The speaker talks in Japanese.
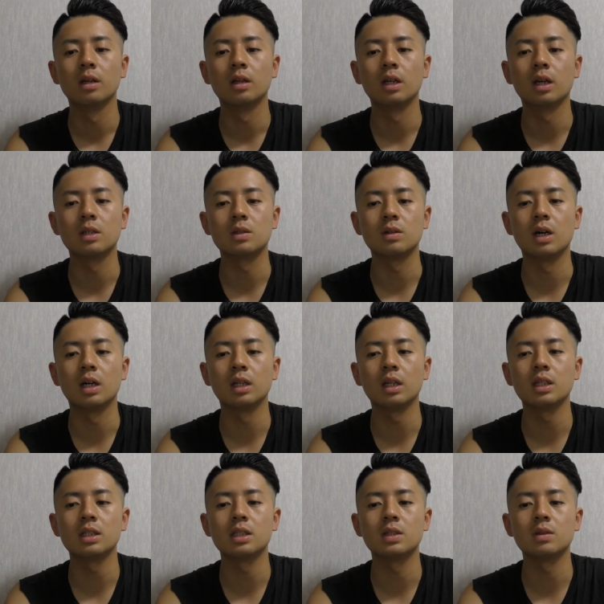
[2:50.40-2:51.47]
なんかその果
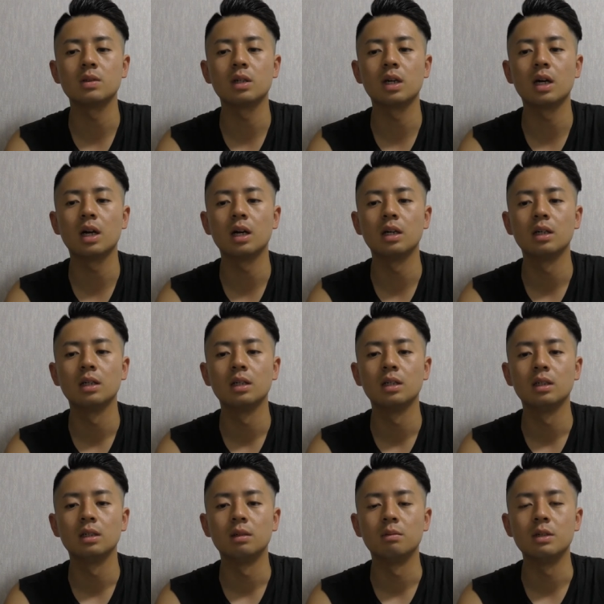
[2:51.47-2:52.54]
たしてそれが
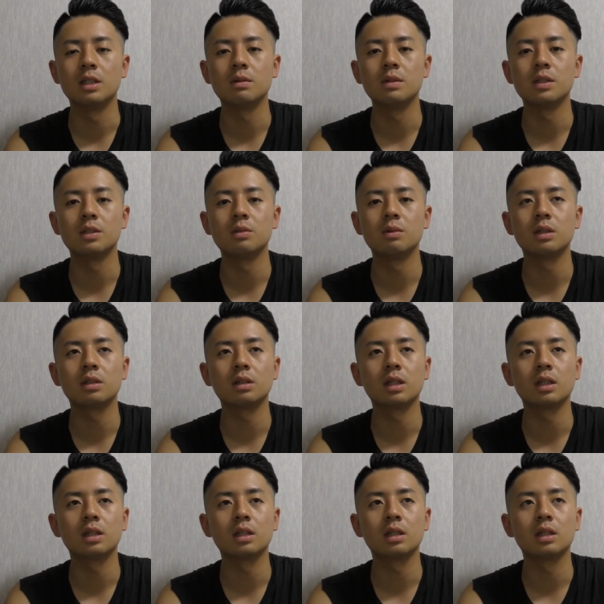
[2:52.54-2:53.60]
めちゃめちゃ上手く
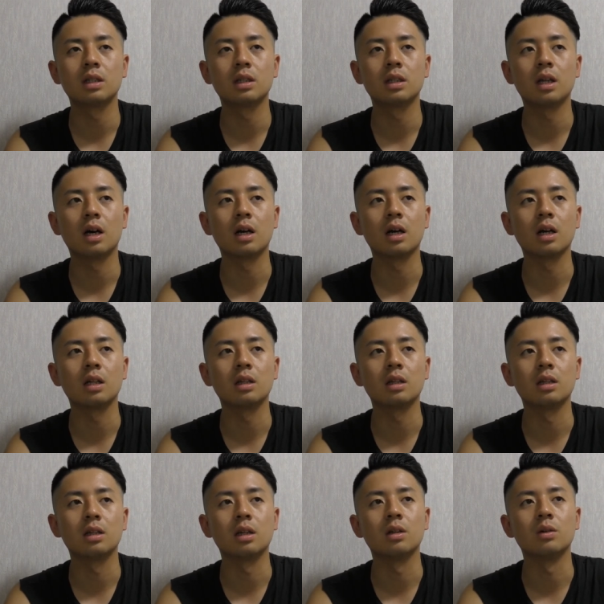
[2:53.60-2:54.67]
なったかっ
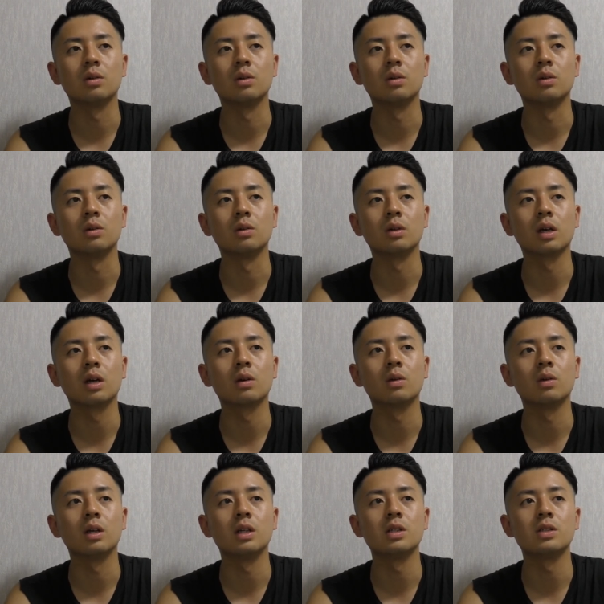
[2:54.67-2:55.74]
てなると結
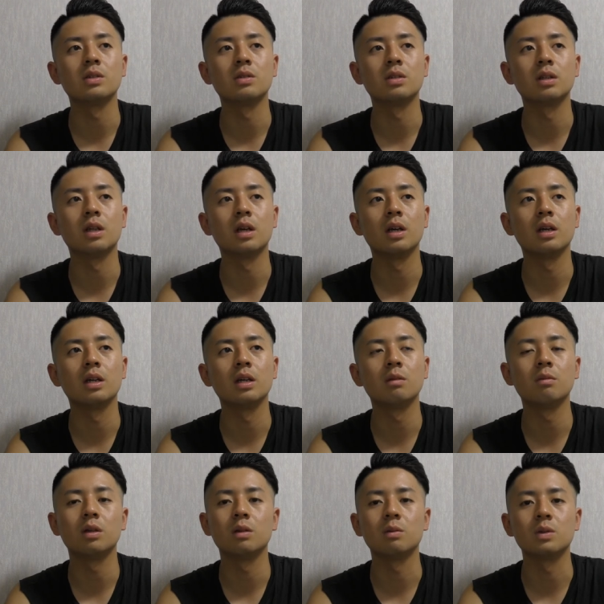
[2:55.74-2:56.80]
構練習って
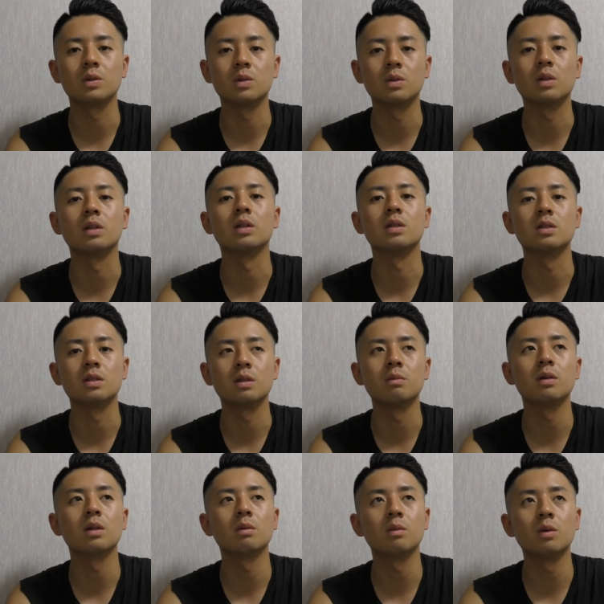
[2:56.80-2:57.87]
今でもそうなんですよ
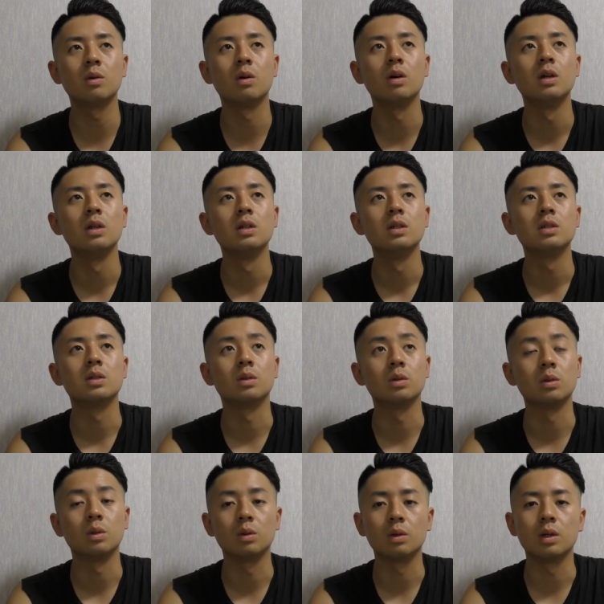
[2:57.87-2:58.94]
今でもその
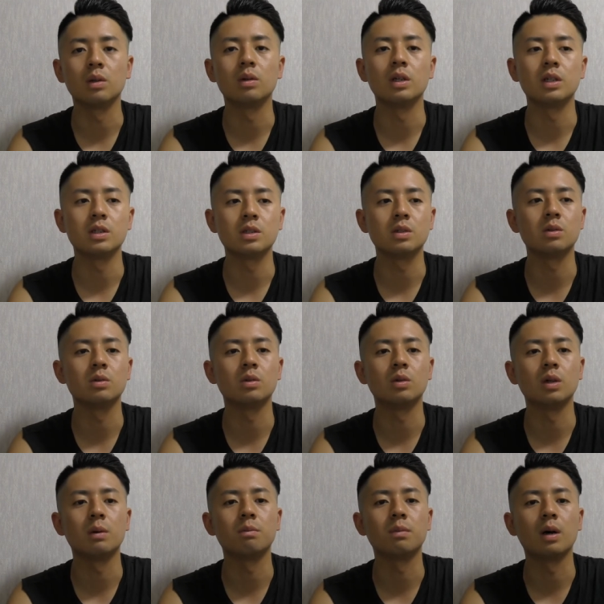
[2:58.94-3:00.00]
フロアの練習
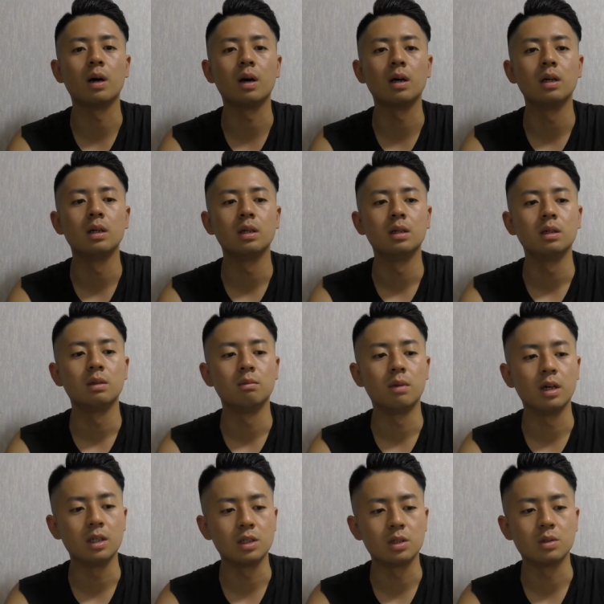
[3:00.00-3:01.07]
をやっぱ
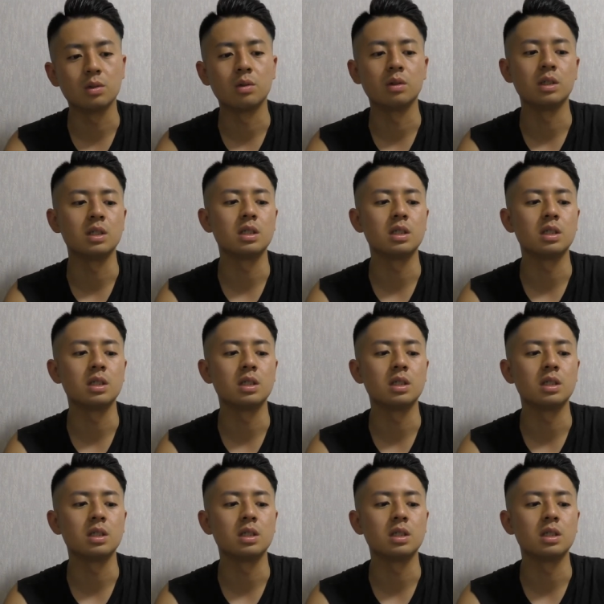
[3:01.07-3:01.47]
毎日のように